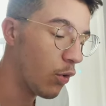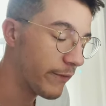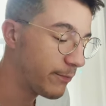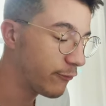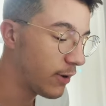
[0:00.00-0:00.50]
On
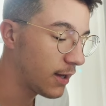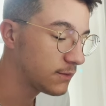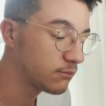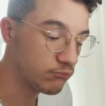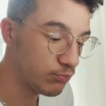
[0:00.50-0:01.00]
va
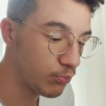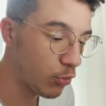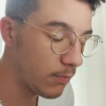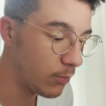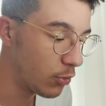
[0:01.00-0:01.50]
pouvoir
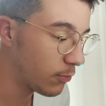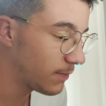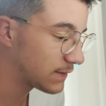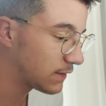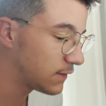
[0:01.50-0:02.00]
probablement
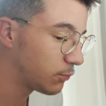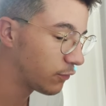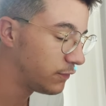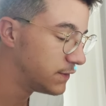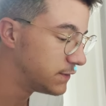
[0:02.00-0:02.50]
mettre un tel
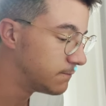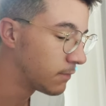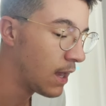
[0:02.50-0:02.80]
profil ici.